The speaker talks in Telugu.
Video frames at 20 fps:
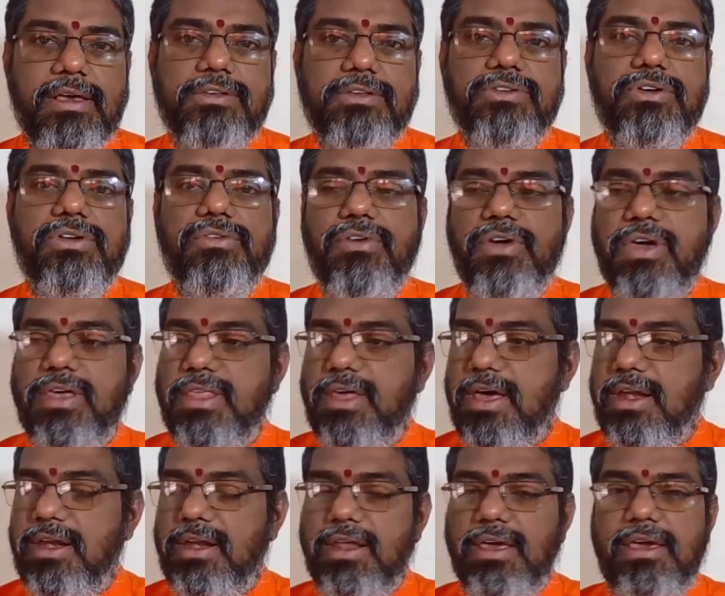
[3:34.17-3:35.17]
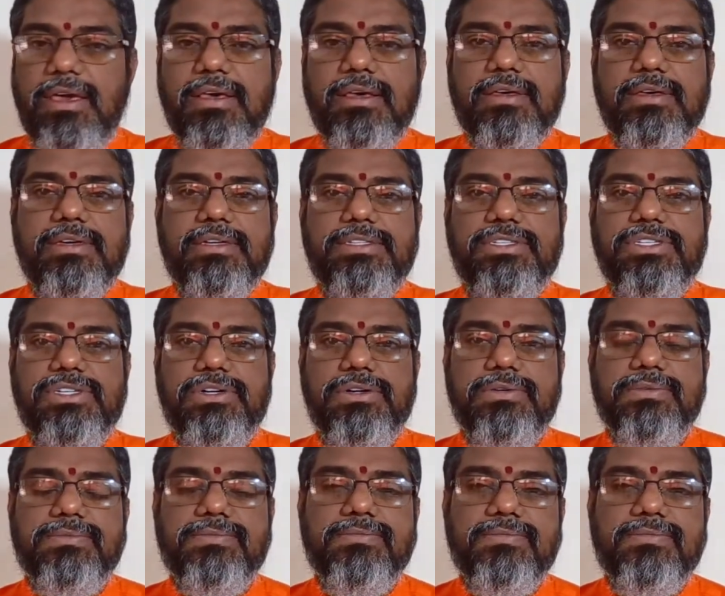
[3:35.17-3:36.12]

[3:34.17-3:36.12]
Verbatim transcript: యజుర్వేదాన్ని ఇచ్చాడు